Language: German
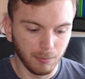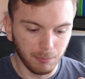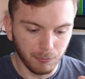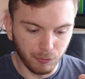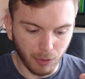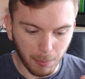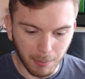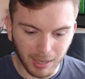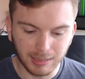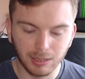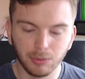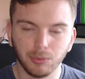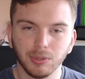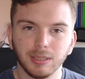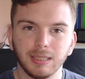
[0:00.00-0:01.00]
vermassen
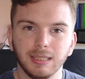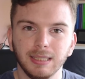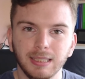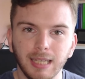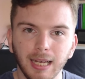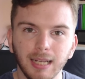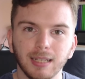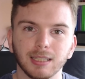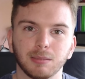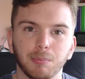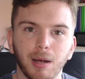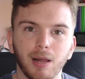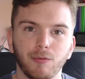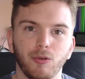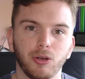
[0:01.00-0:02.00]
uns jedes
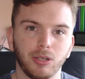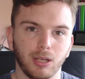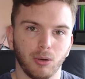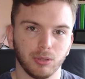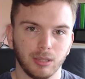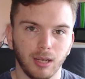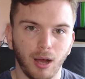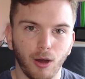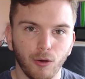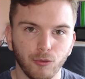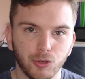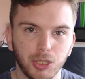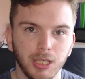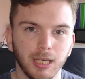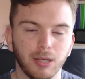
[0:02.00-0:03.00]
Mal wirklich auch den
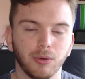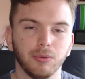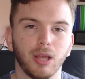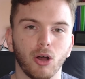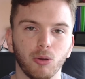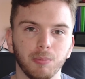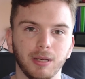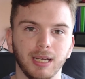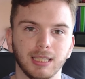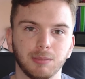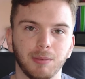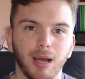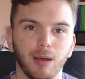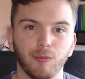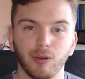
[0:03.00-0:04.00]
Aufstieg und darum geht es
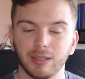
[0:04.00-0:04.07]
mir einfach,